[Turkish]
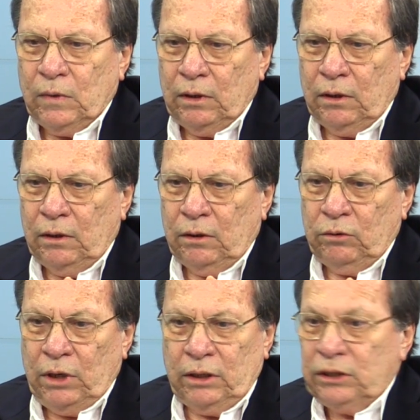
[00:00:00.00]
Ee,
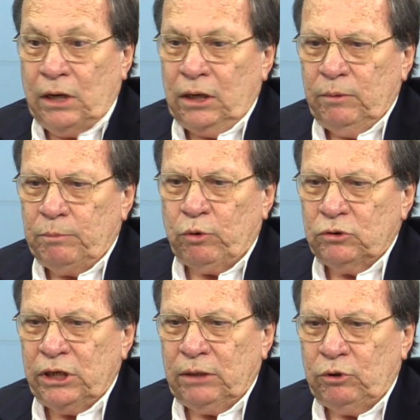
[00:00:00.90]
yani karlı bir
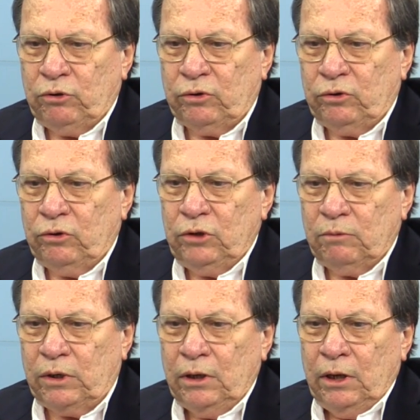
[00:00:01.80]
proje gibi görünüyor değil mi?